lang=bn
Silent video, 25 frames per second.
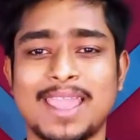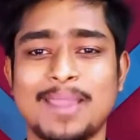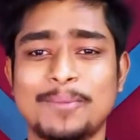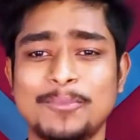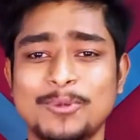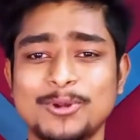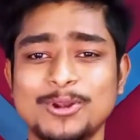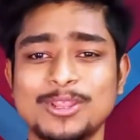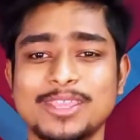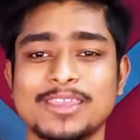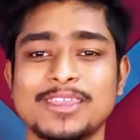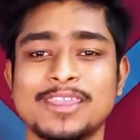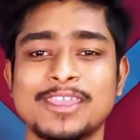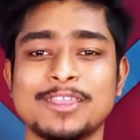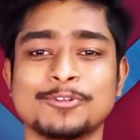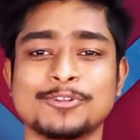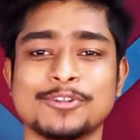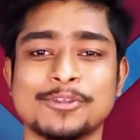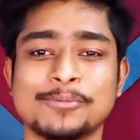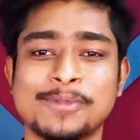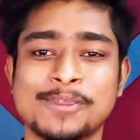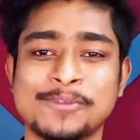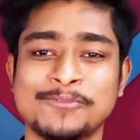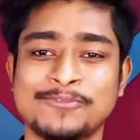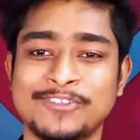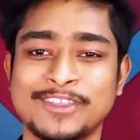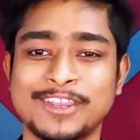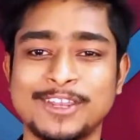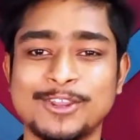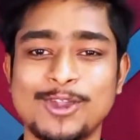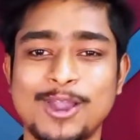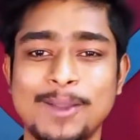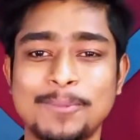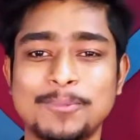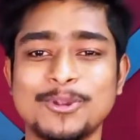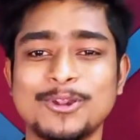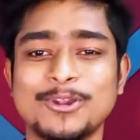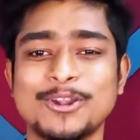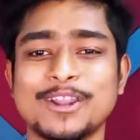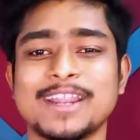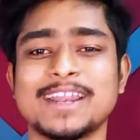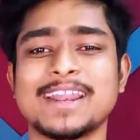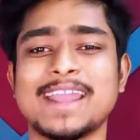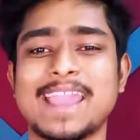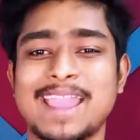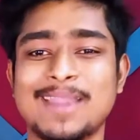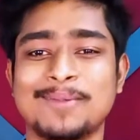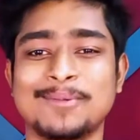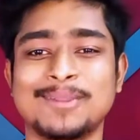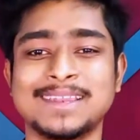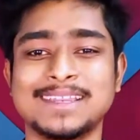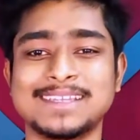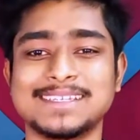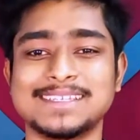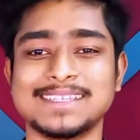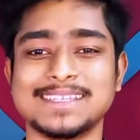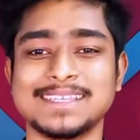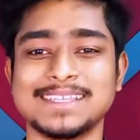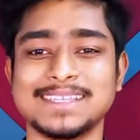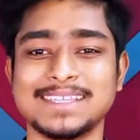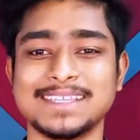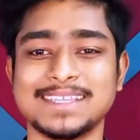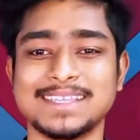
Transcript: এমনকি ইউটিউবে ভিডিও আপলোডের অ্যাবিলিটি